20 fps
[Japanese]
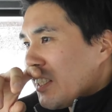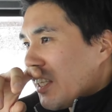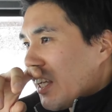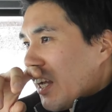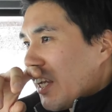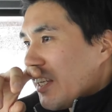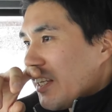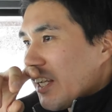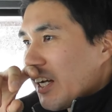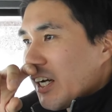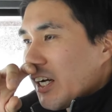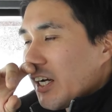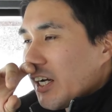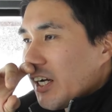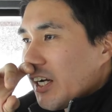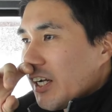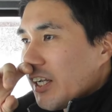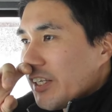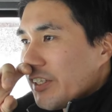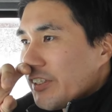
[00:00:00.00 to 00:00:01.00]
たい
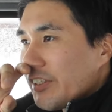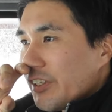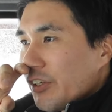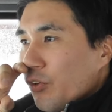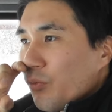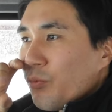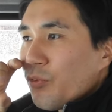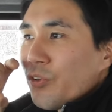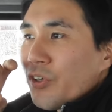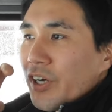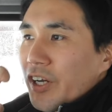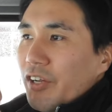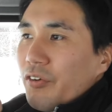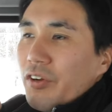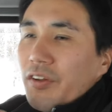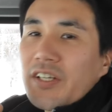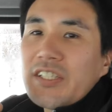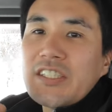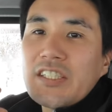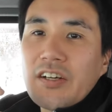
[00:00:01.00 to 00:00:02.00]
なーって思うから
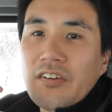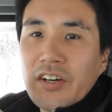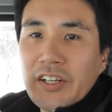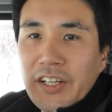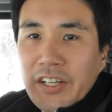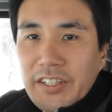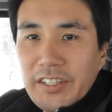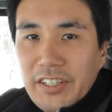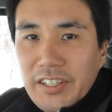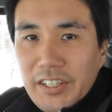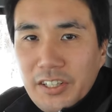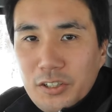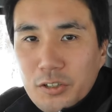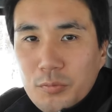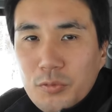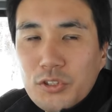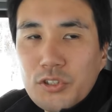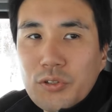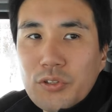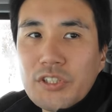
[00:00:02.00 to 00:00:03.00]
俺は使わないんだけれ
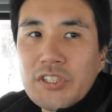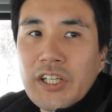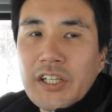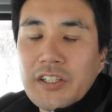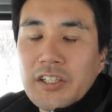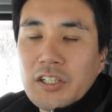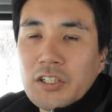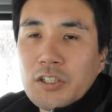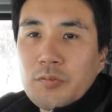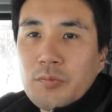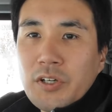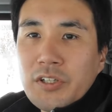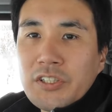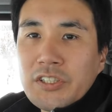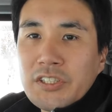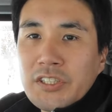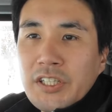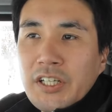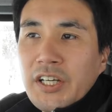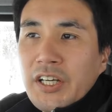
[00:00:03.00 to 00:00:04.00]
どもそういう選択もある
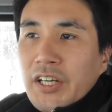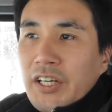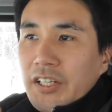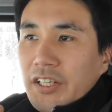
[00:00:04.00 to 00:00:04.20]
し、